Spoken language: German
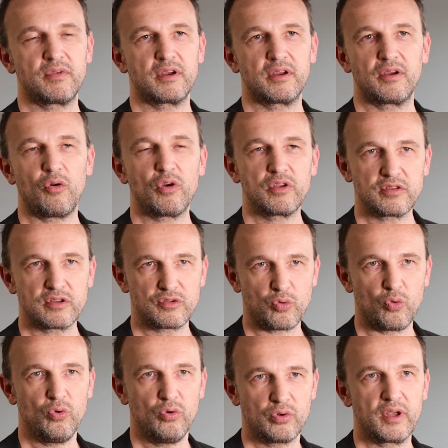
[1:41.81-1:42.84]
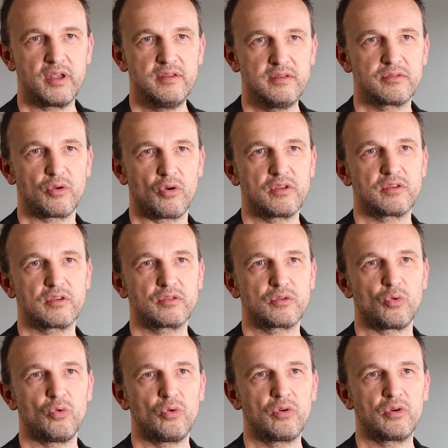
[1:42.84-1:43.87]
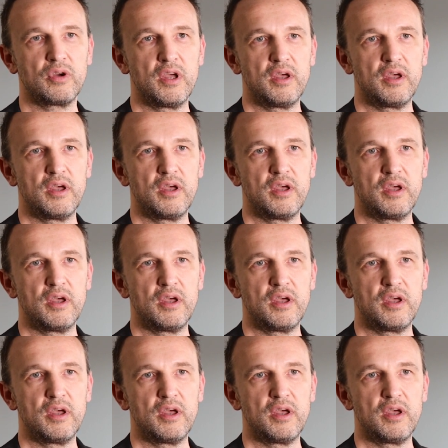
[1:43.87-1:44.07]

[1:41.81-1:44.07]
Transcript: war, äußerst hoch oder ist äußerst hoch.